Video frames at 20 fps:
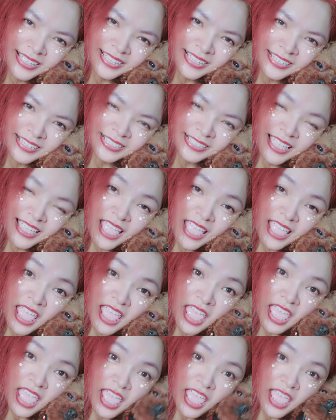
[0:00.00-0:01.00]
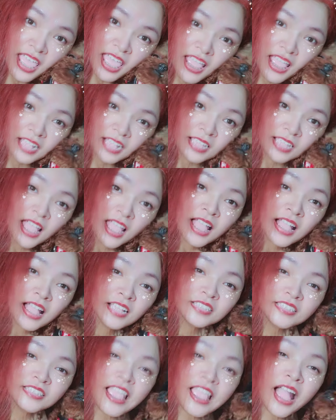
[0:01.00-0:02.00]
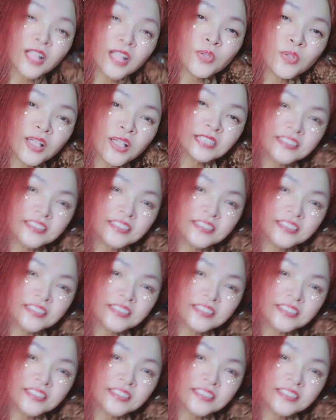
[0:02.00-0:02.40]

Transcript: 一天。强过